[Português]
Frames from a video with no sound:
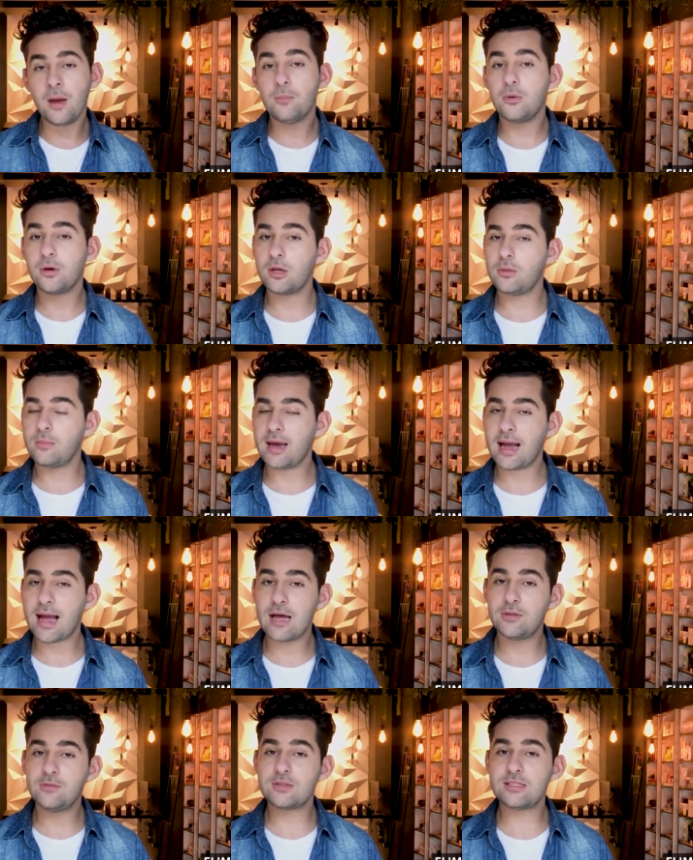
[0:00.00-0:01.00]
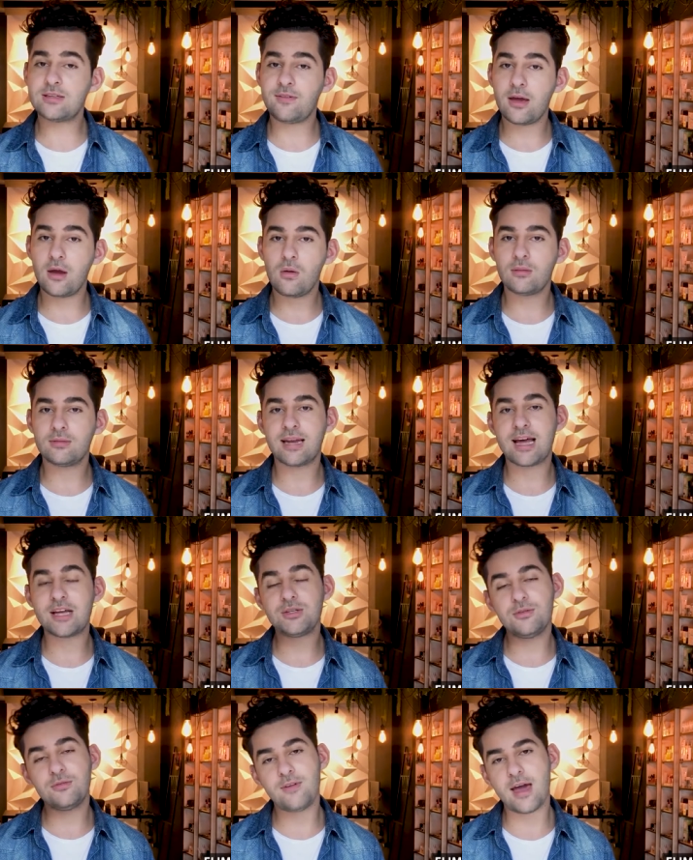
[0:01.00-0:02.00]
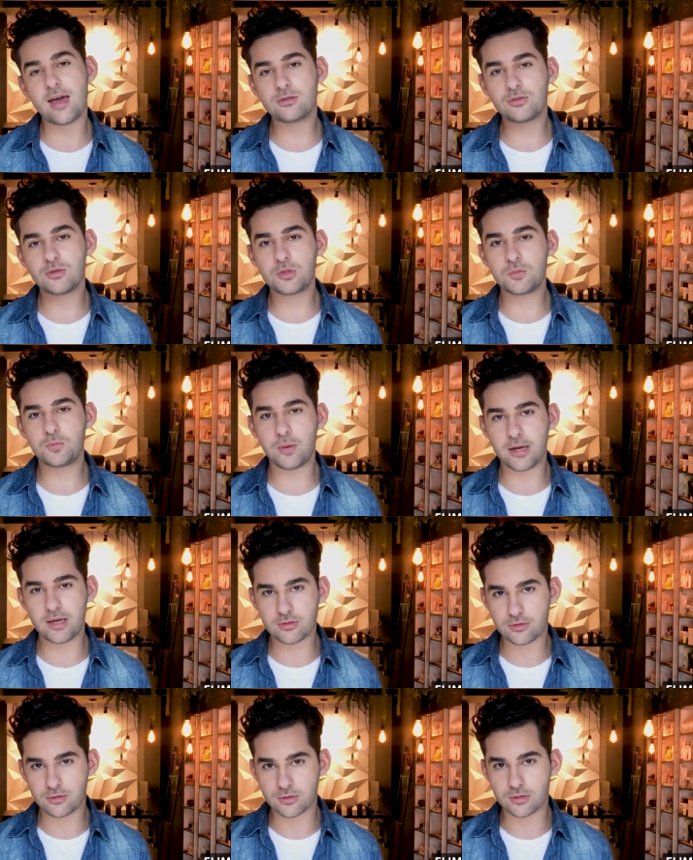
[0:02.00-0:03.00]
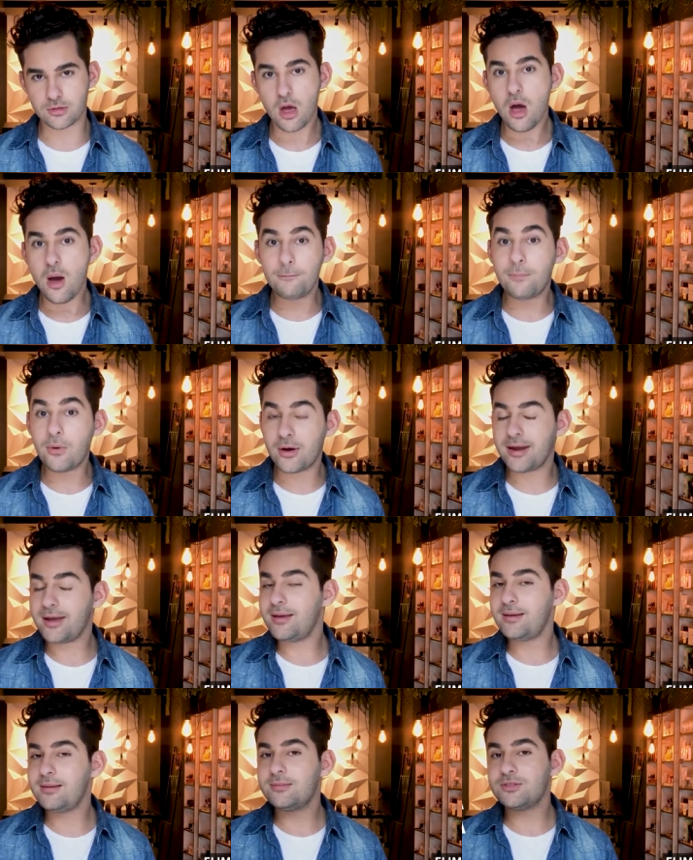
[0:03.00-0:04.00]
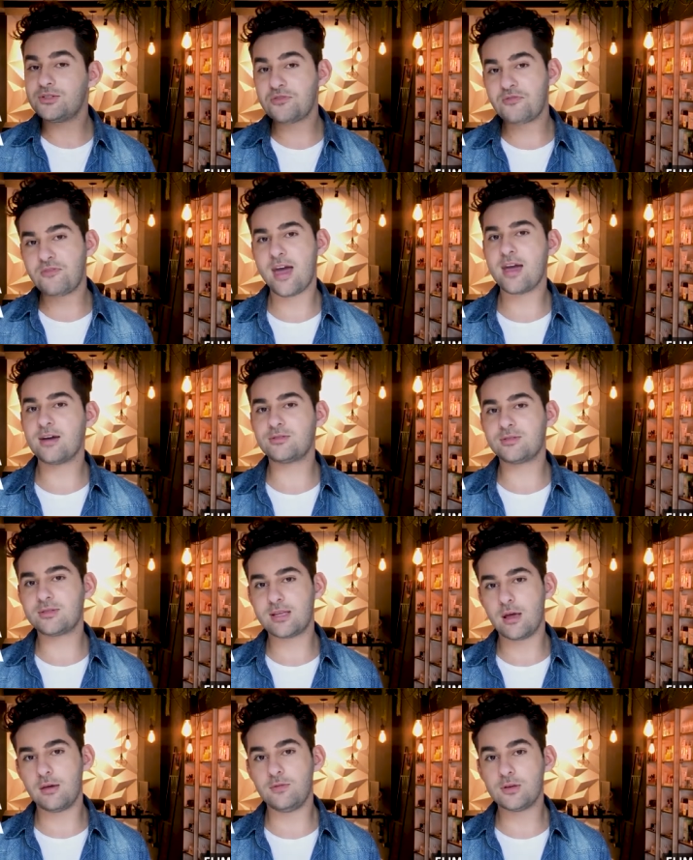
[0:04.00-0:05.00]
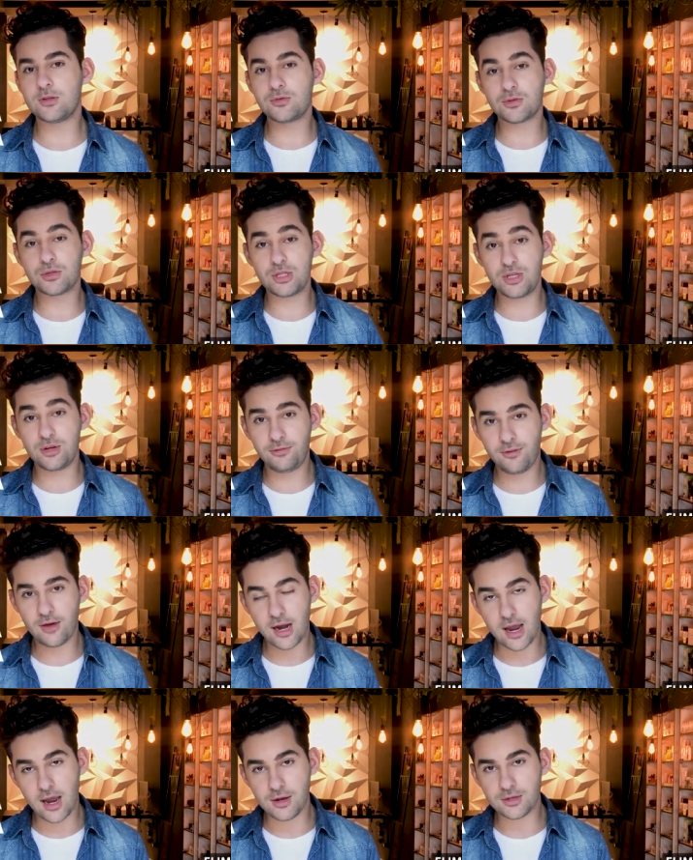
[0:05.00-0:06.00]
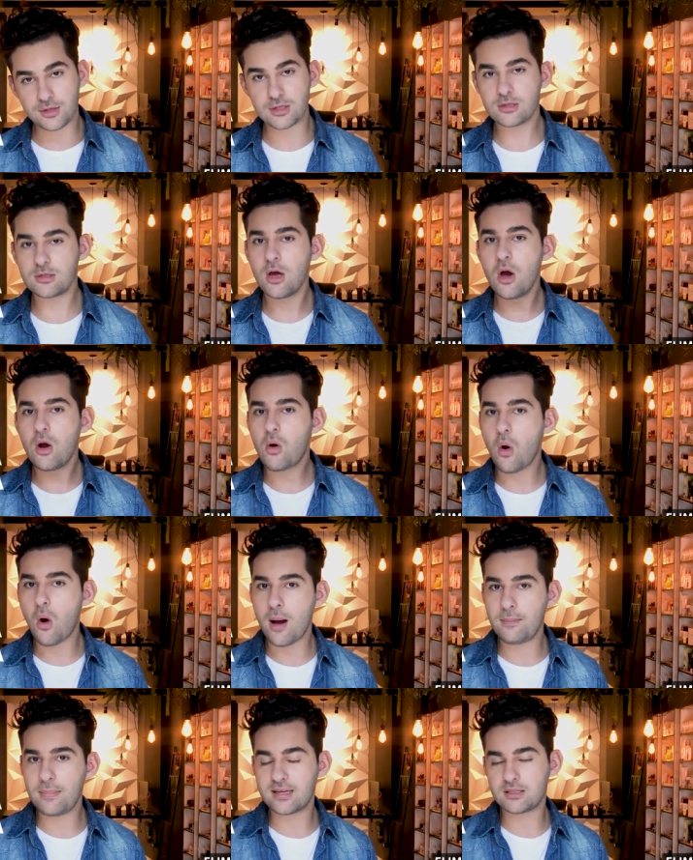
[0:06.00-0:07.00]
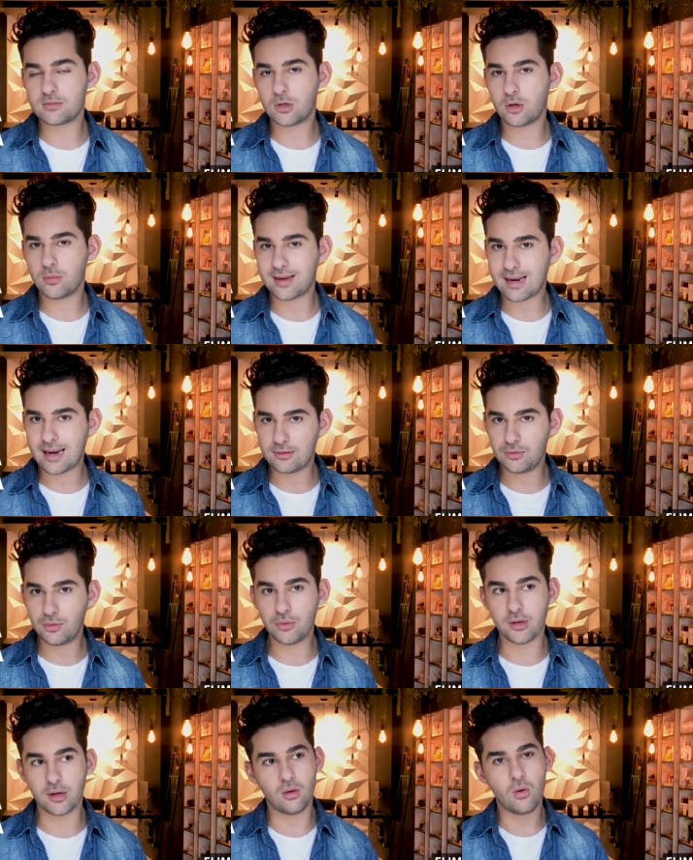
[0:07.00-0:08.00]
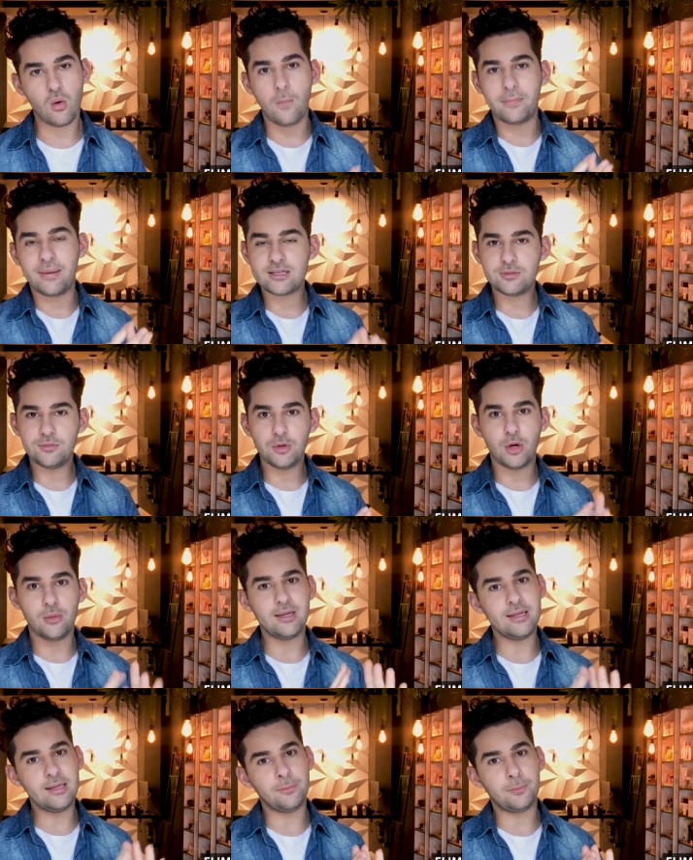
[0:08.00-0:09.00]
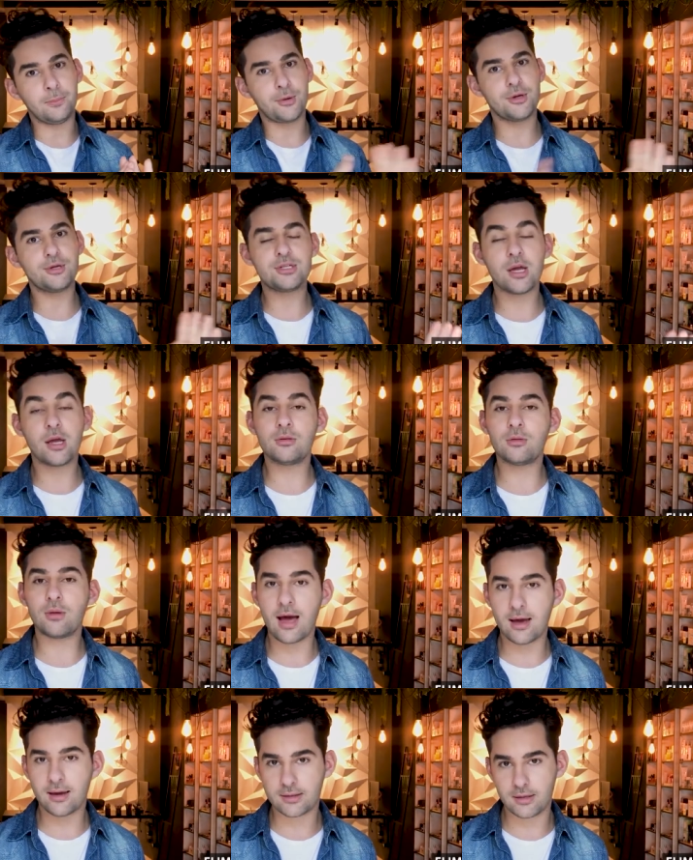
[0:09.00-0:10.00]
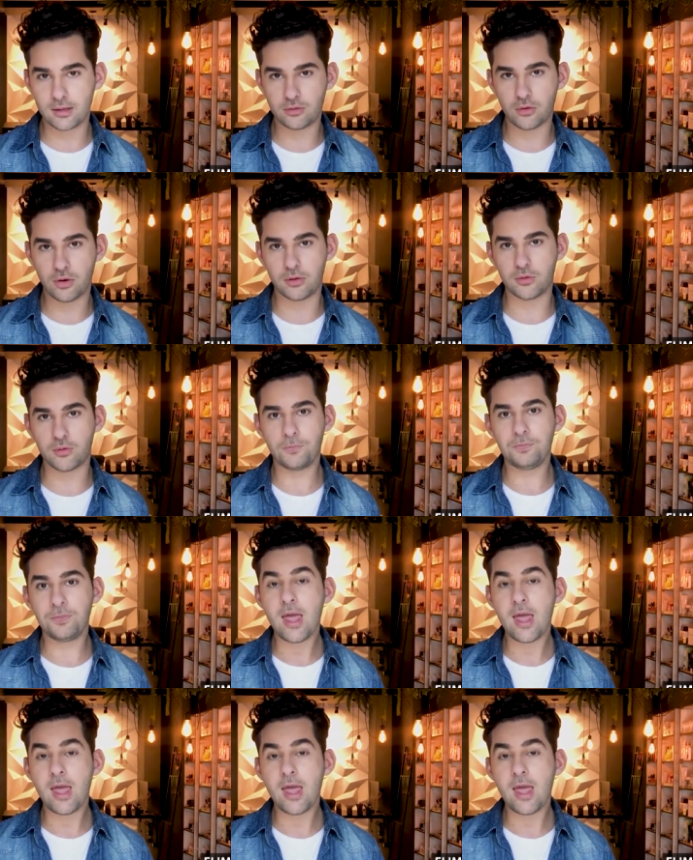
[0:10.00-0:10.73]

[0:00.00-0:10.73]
porque no mercado você vai encontrar diversos preços, porém diversos serviços diferentes com a mesma nomenclatura, com o mesmo nome ali, projeto arquitetônico